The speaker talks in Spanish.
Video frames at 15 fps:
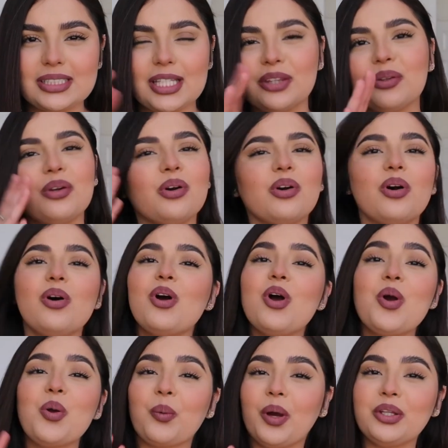Siento el ojo...
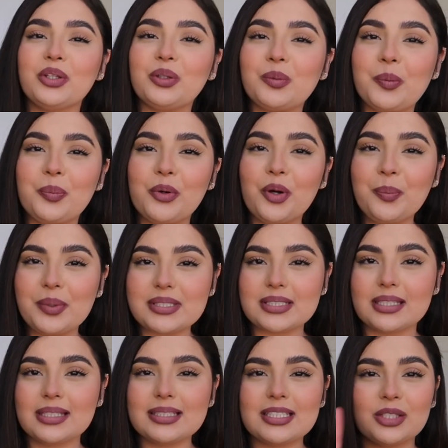Cuando no me pongo
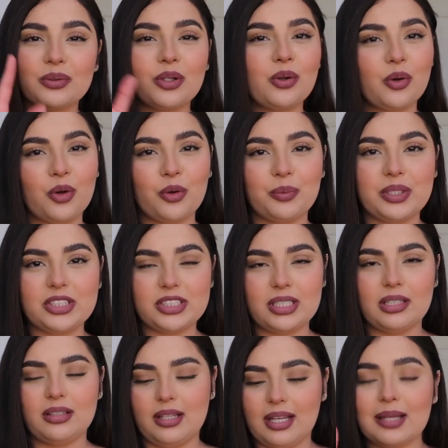pestañas, siento el ojo
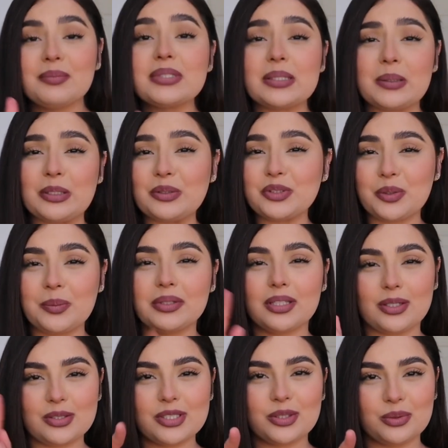bichi. Déjenme saber en los
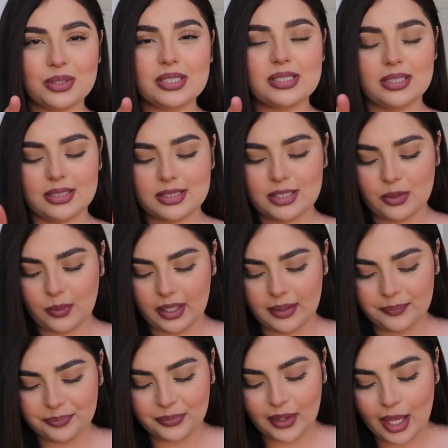comentarios si tú te sientes igual.
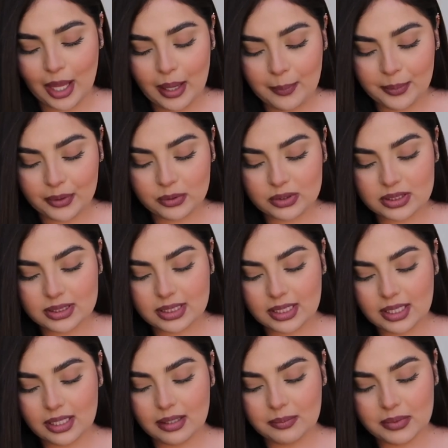Pero
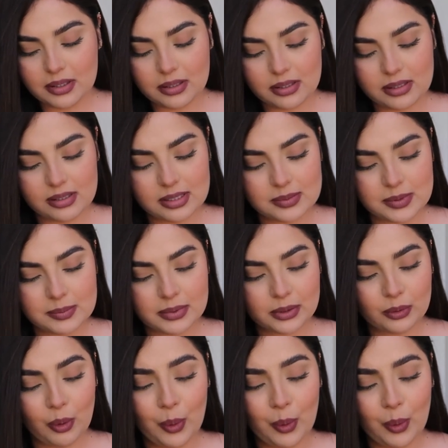sí, amiga, me mandó...